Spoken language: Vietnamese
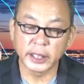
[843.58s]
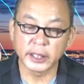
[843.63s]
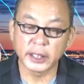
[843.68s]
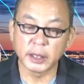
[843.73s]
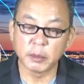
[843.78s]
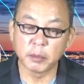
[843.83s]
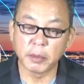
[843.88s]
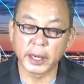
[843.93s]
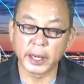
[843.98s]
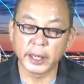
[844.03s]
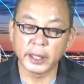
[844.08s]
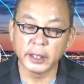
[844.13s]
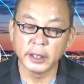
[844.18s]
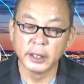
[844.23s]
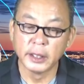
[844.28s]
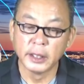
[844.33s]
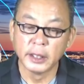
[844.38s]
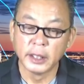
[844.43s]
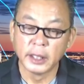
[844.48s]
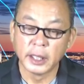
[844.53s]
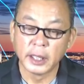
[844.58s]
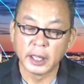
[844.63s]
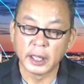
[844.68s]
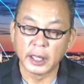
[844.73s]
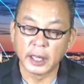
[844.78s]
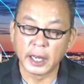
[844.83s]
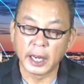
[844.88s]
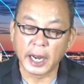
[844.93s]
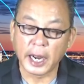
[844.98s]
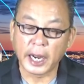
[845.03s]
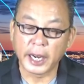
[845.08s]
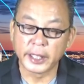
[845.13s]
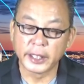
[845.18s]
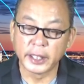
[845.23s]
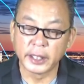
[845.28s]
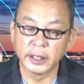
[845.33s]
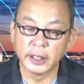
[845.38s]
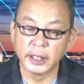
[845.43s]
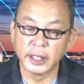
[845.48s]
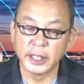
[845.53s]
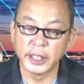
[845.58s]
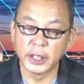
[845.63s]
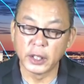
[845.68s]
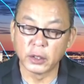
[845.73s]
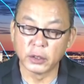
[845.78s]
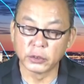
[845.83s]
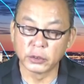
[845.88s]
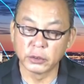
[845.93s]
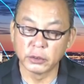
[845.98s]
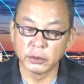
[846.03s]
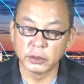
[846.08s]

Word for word: chết em bé uh, Aiden Leo